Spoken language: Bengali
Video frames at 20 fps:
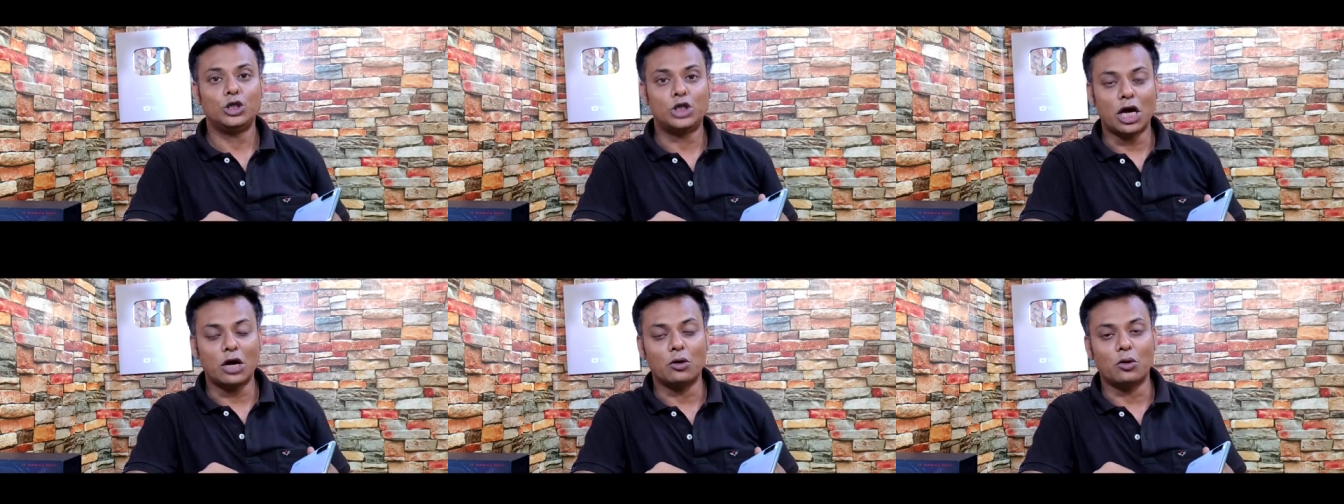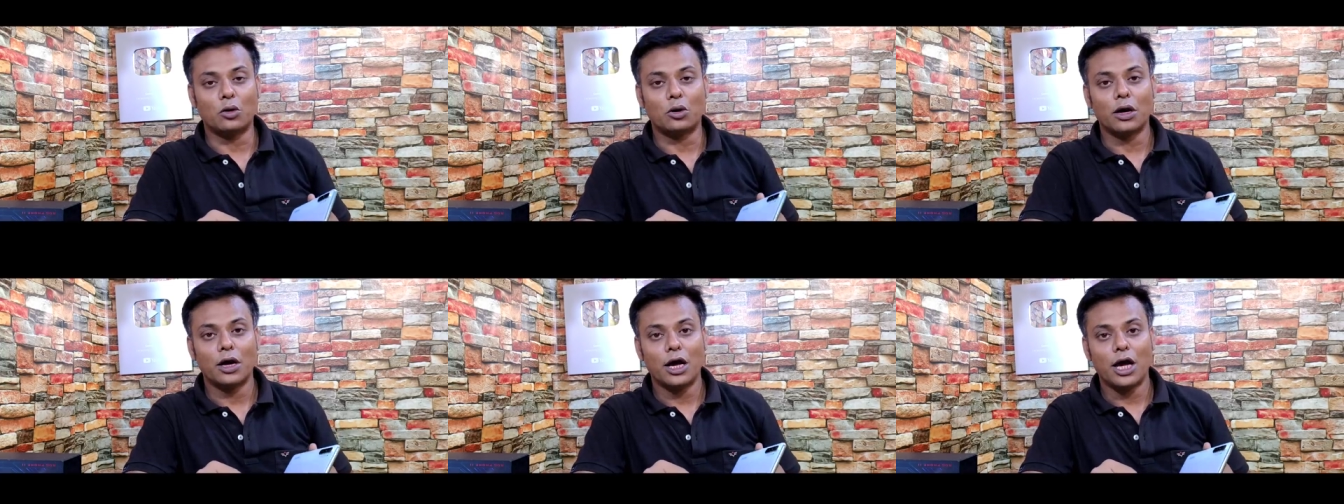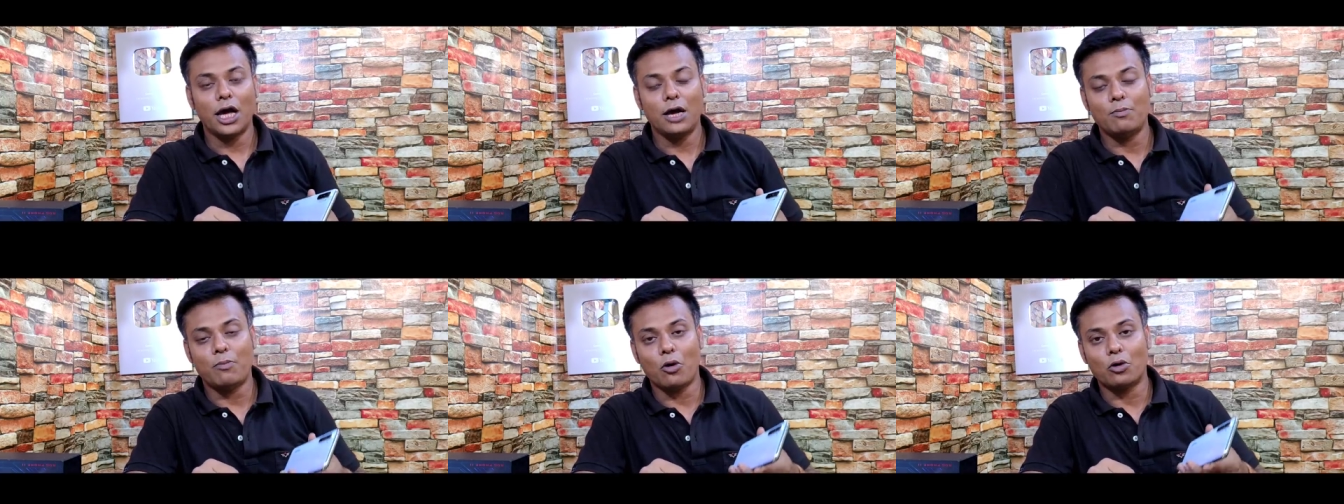যাই হোক
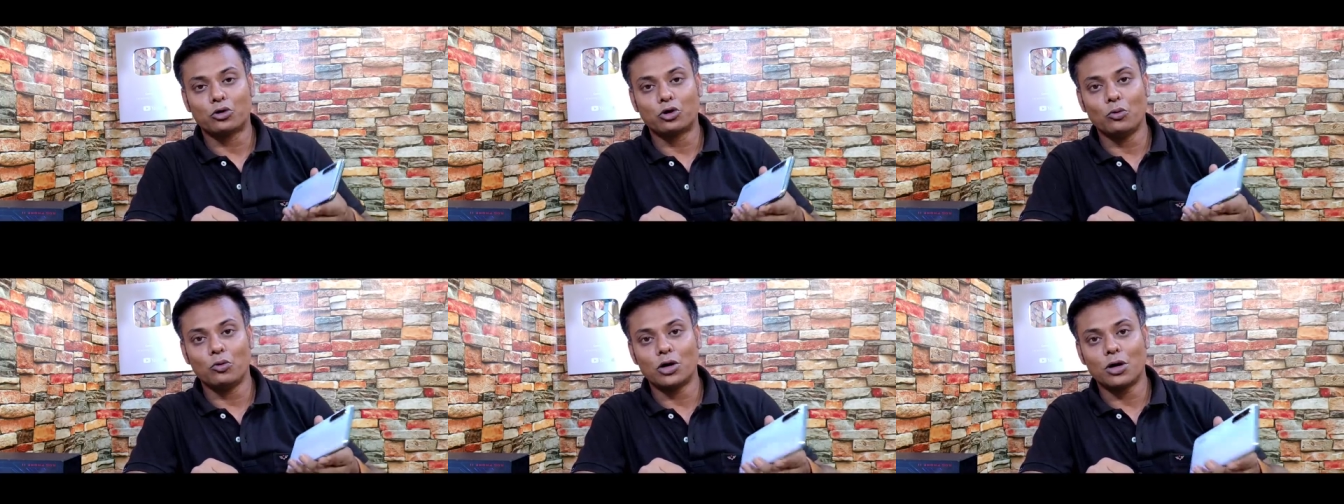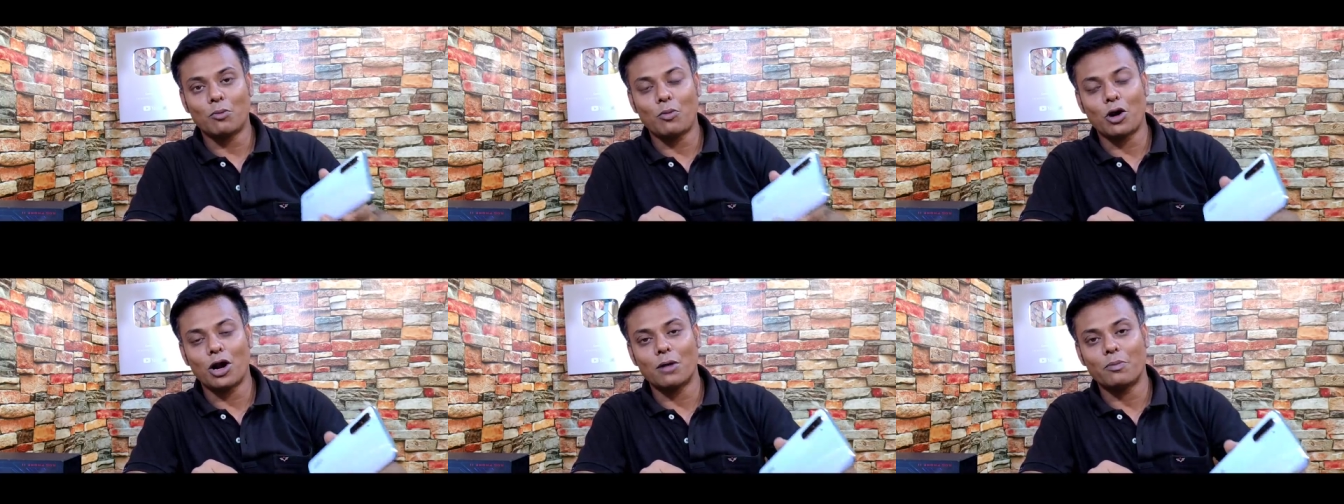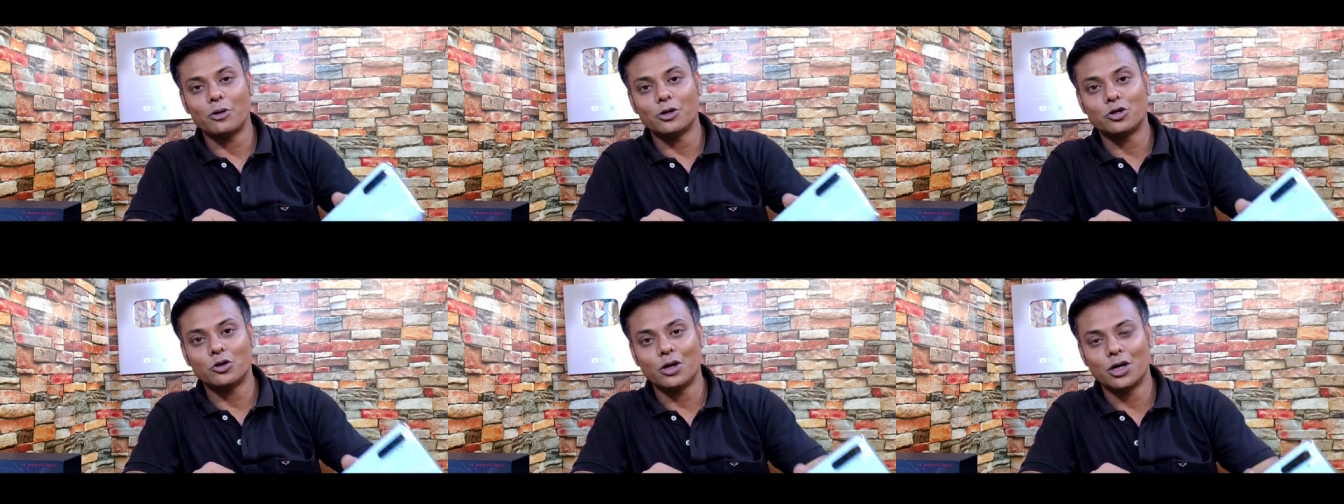এই বক্তব্যটা
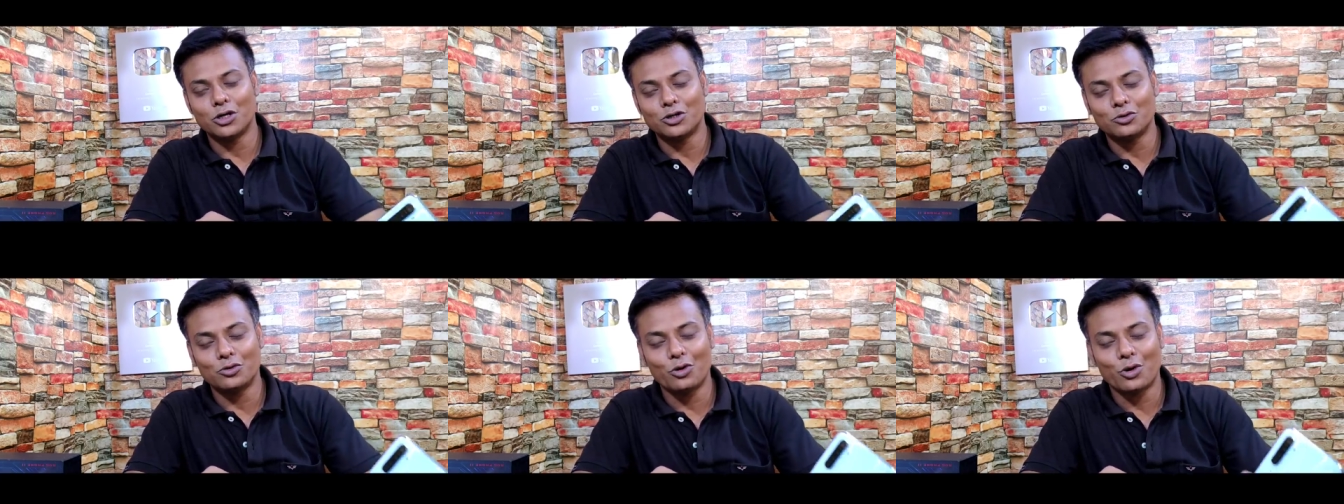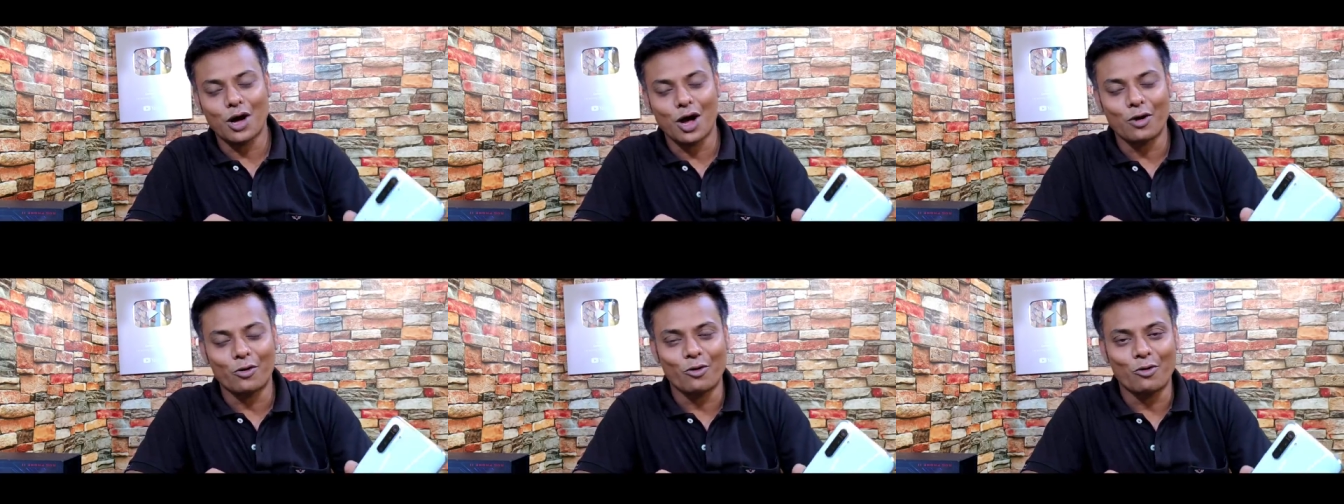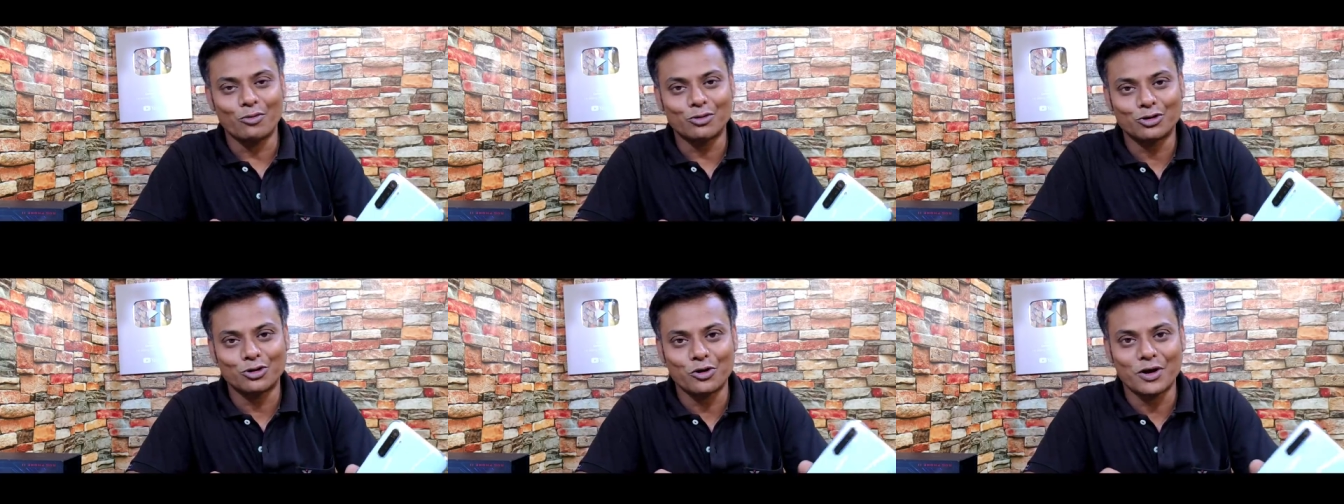বলার পেছনে কিছু তো কারণ
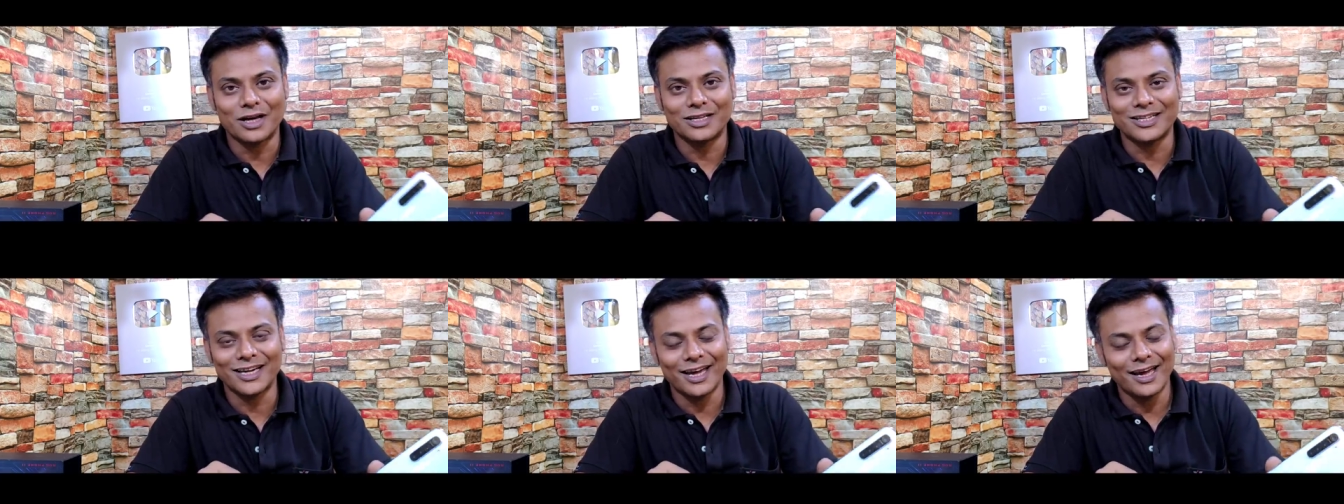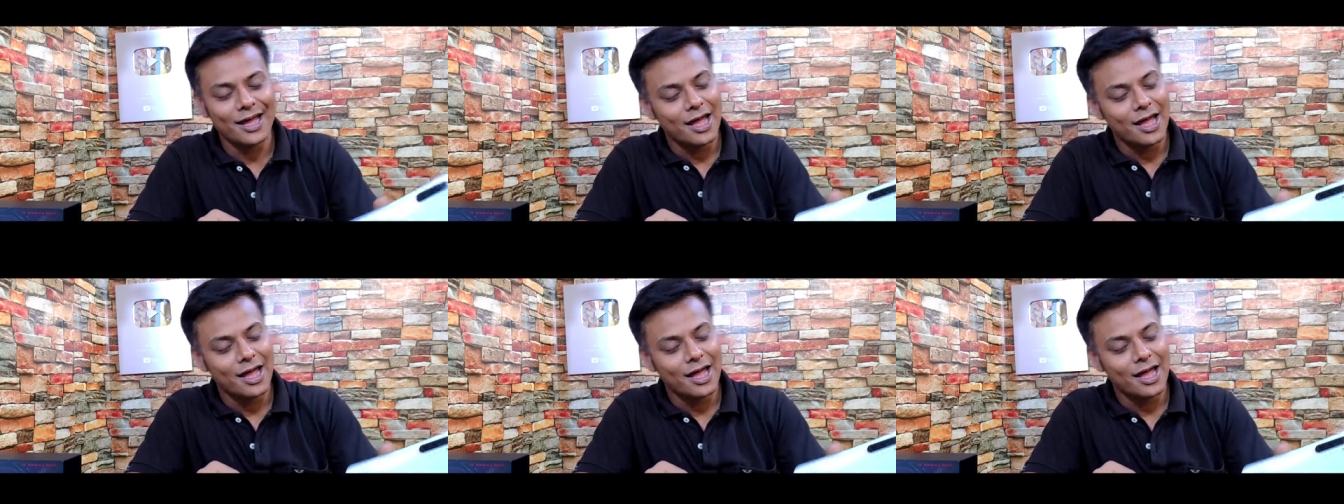অবশ্যই আছে